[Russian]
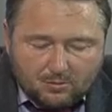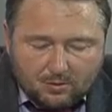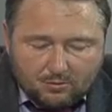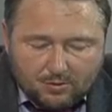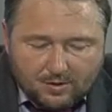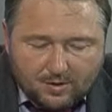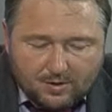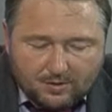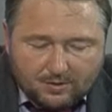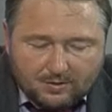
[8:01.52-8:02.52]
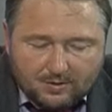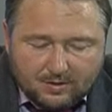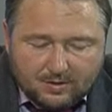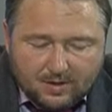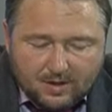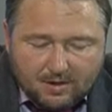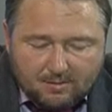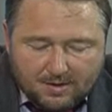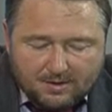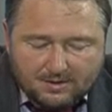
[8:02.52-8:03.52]
который я и хотел задать,
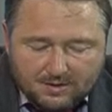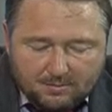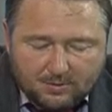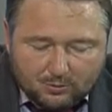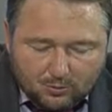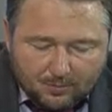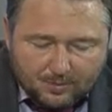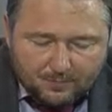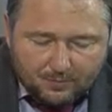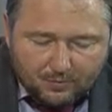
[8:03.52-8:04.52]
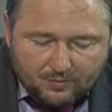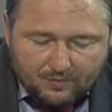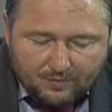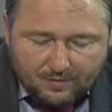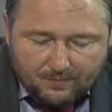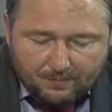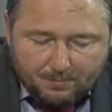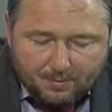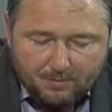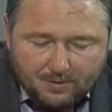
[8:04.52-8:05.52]
про эти самые сопла. То есть э,
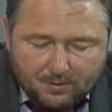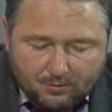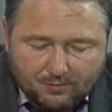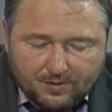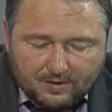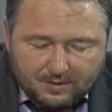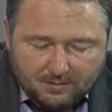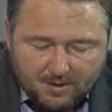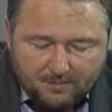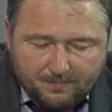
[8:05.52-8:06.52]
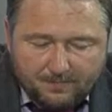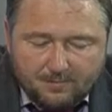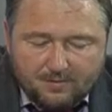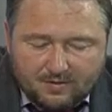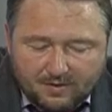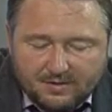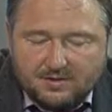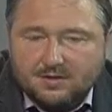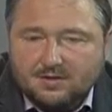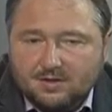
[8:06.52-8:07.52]
при подготовке к зиме
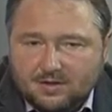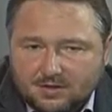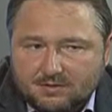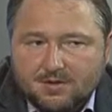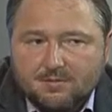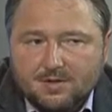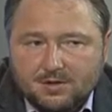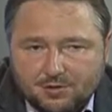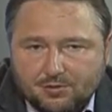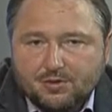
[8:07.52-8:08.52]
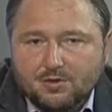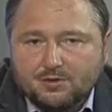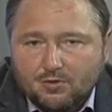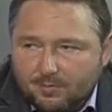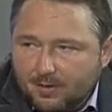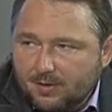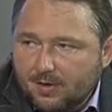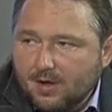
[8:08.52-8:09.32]
ставится так называемое расчетное сопло,